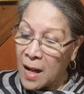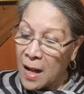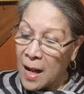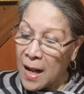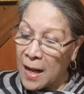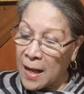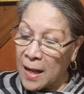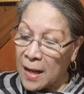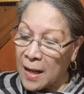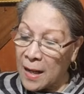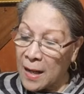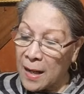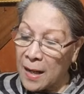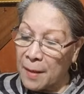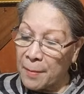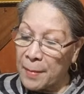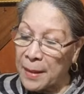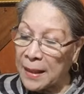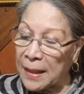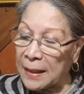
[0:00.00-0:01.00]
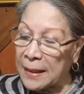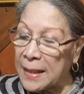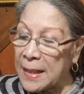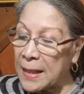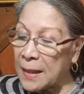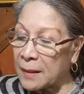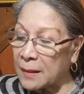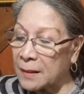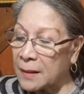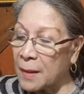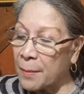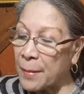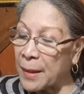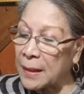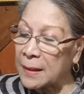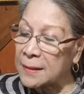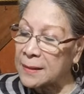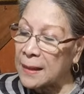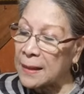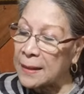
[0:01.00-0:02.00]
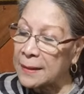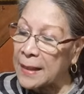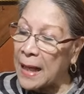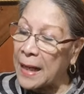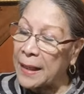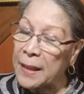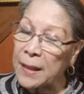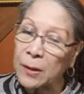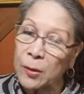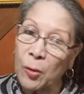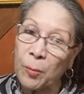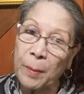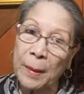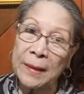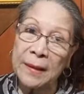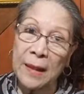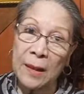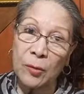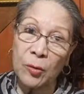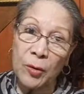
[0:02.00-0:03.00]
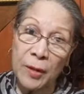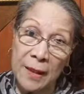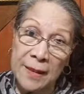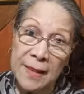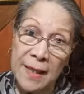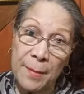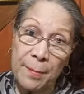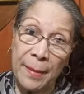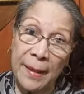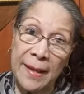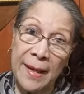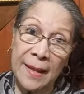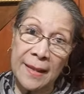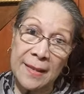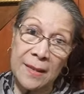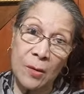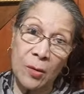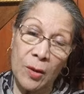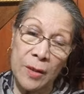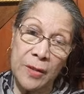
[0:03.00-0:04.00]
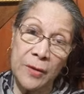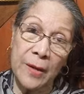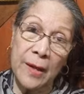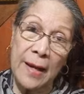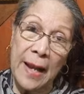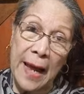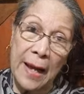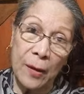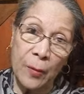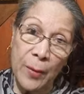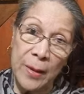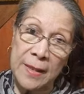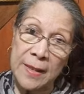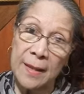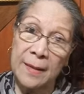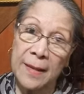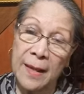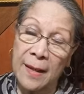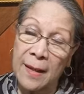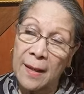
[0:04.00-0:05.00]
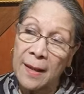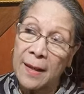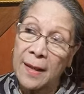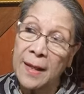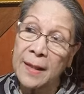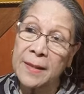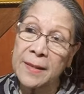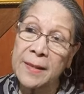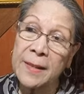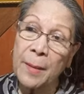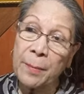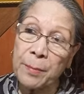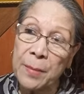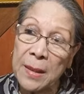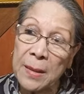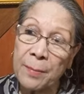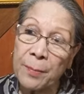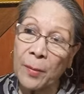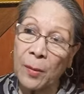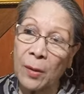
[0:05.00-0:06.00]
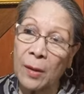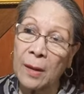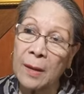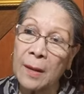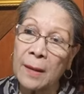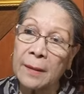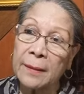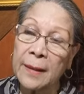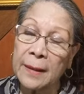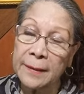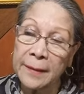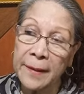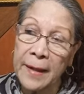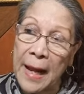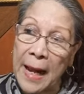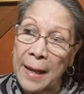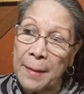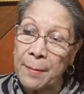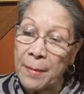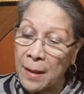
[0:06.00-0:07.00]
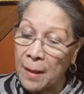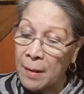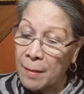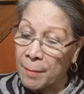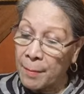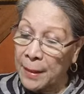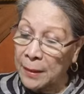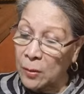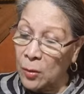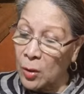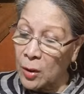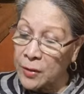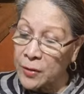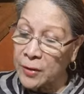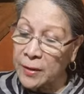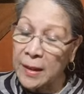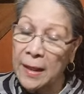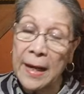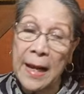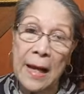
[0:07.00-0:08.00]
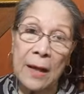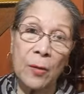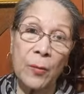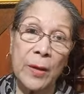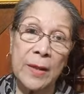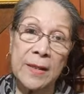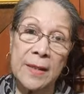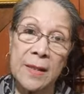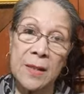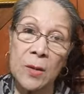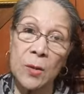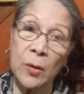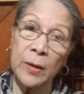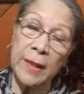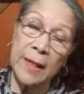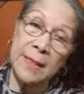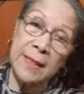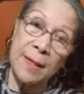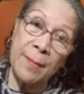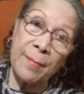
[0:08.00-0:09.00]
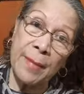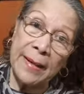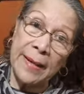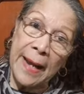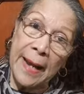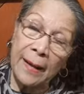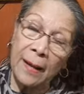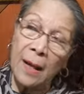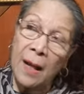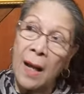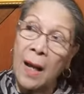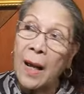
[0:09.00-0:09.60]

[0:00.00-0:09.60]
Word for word: uh, magaling na magsalita nito pati ito kasi Ibanag is also a language and eh. it is the people the tribe but also the language is known as Ibanag